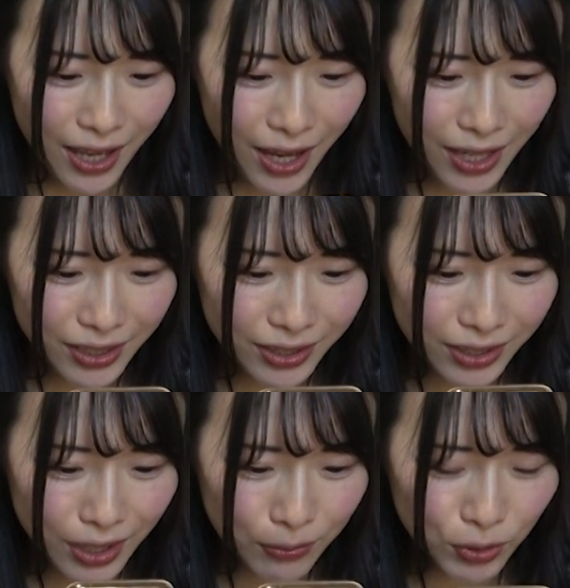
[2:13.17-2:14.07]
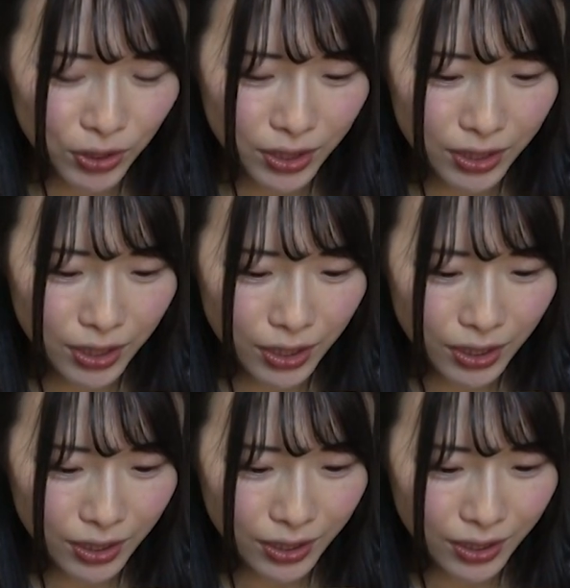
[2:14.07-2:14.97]
アイテム引
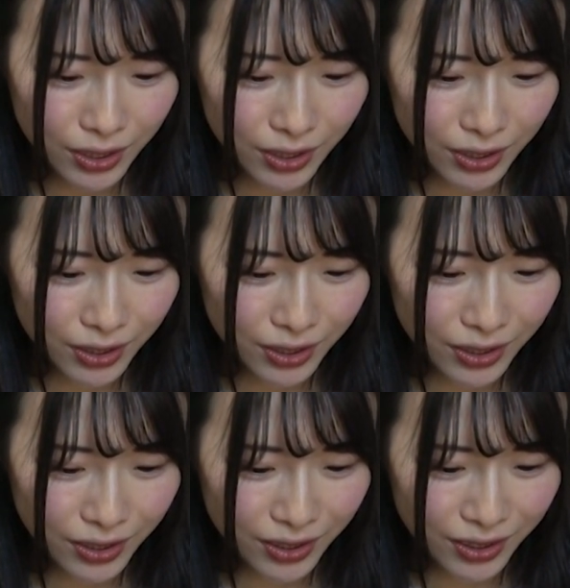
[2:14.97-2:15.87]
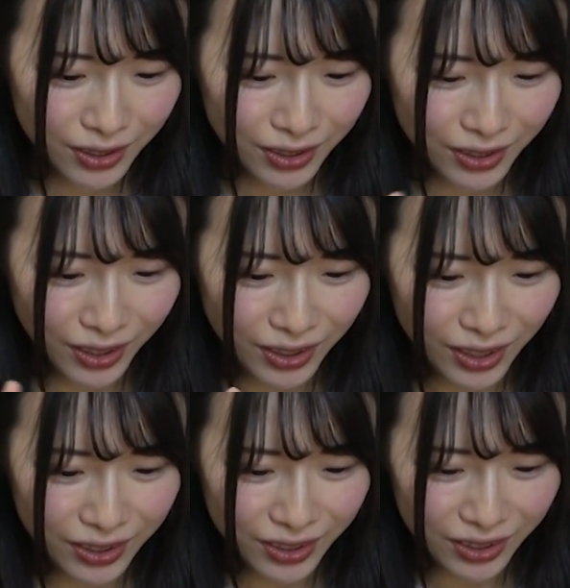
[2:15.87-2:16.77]
き、なんて書
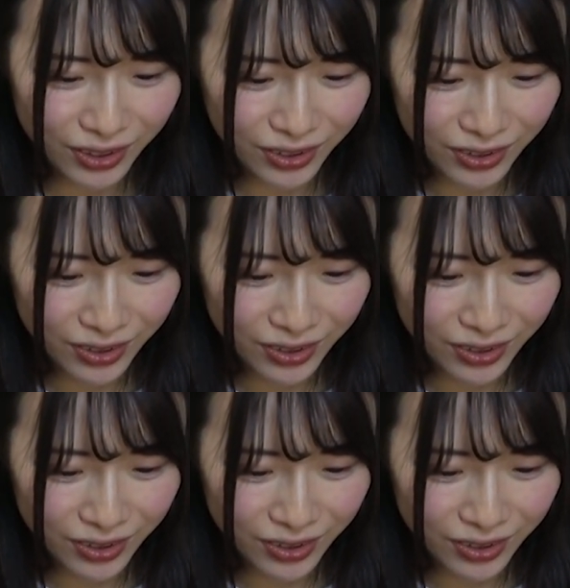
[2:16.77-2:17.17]
いてあっ